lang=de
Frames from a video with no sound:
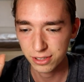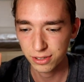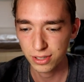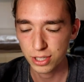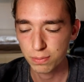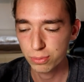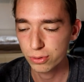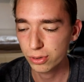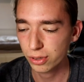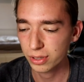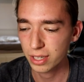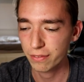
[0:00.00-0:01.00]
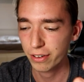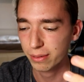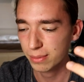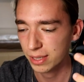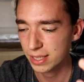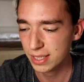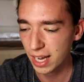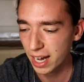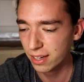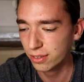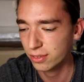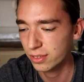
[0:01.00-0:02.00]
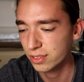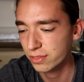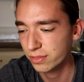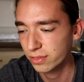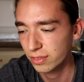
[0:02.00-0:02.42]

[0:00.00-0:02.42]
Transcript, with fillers: dünnes Buch und dann fängt man das an und